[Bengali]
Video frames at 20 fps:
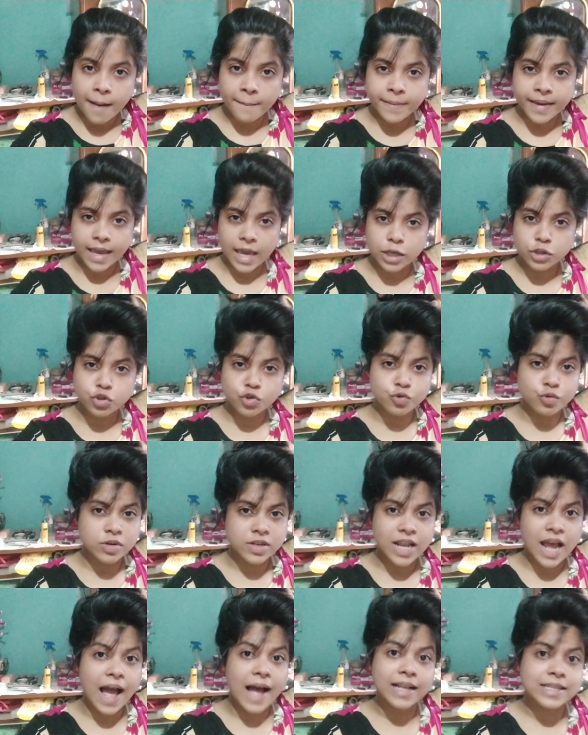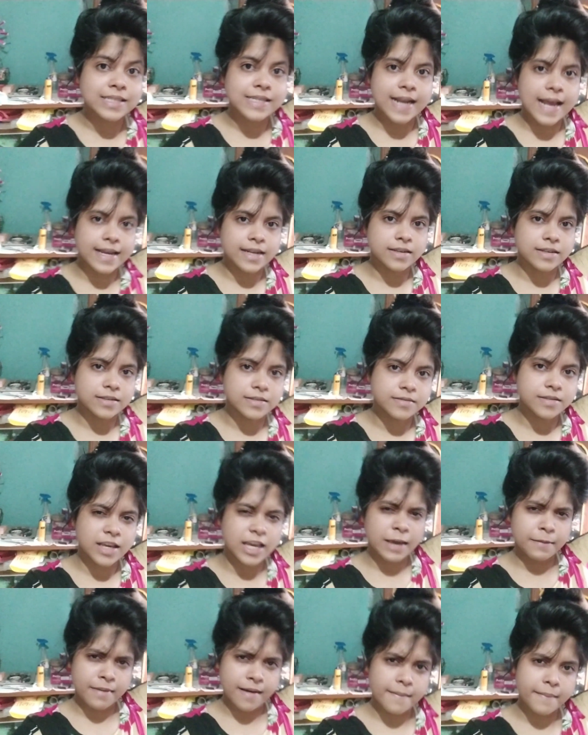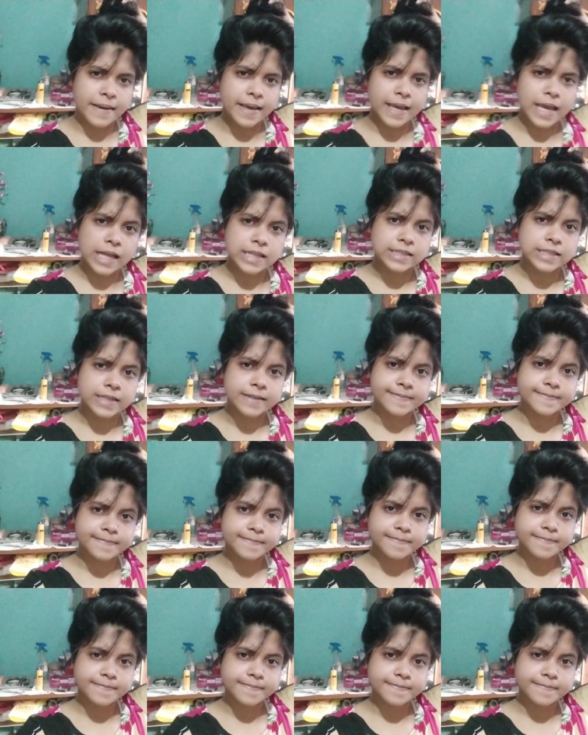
আমি এই চুলটা আঁচড়াইনি এভাবেই আছে